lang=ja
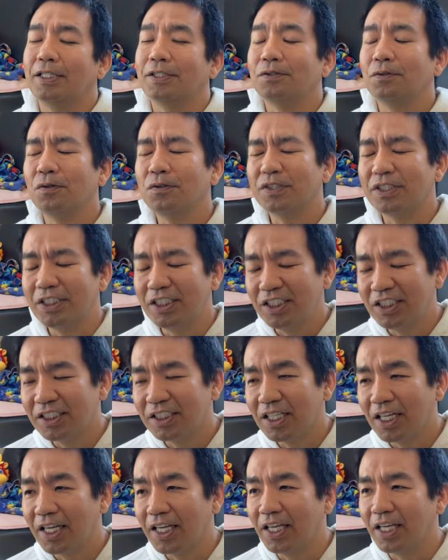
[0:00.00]
すごく小
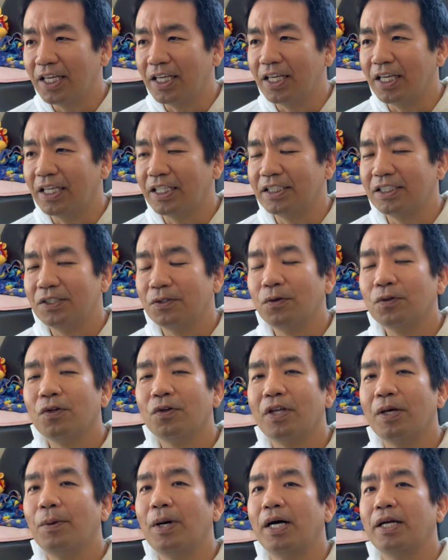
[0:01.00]
さい仕事
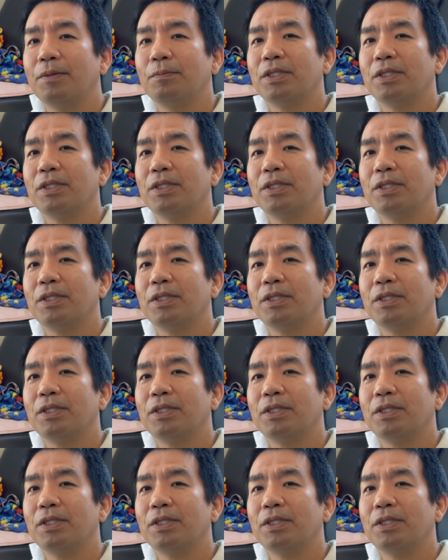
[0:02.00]
ではあり